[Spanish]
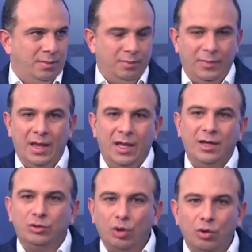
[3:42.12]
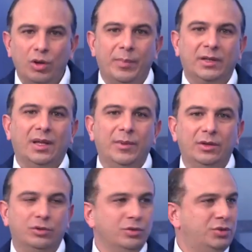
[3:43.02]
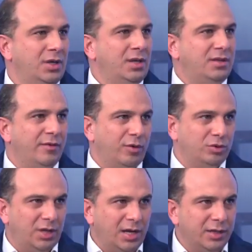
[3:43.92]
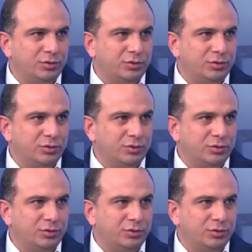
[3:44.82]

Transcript: en todos los departamentos de fronteras.